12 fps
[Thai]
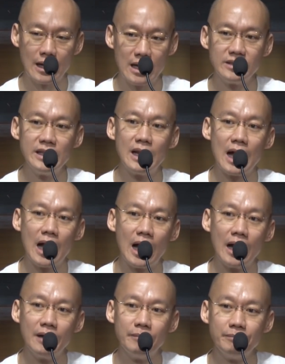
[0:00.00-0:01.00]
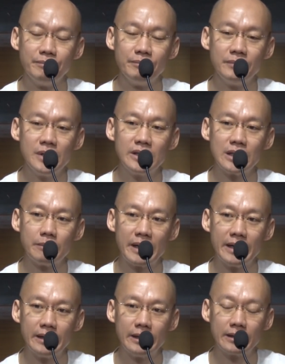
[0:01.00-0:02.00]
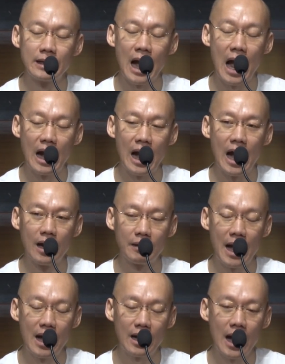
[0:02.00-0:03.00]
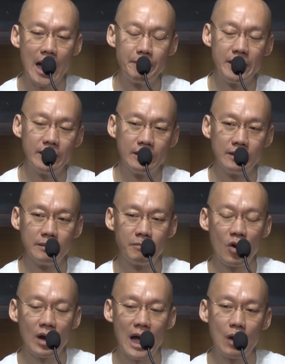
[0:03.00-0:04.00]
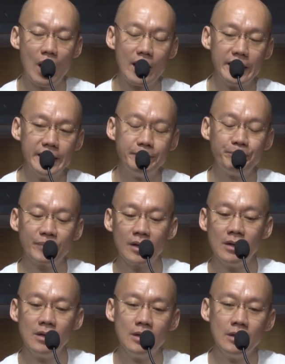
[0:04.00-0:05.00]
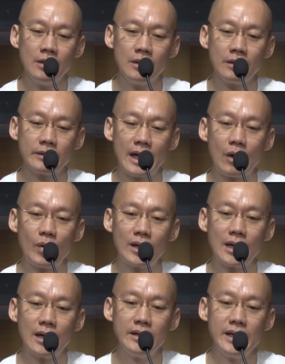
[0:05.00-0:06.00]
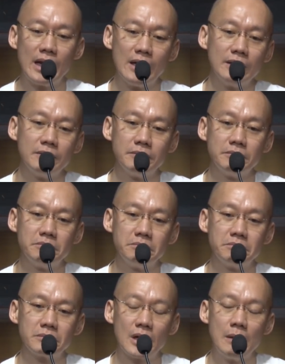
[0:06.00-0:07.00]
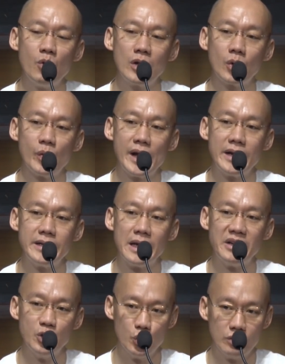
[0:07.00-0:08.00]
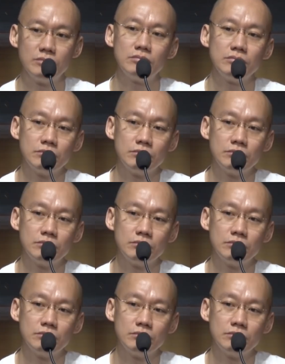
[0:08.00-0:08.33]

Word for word: ตักกศิลาเพื่อจะไปค้าค้าขายเป็นพ่อค้าวานิชแต่วันนั้นเนี่ยขบวนเควียนเนี่ยหยุด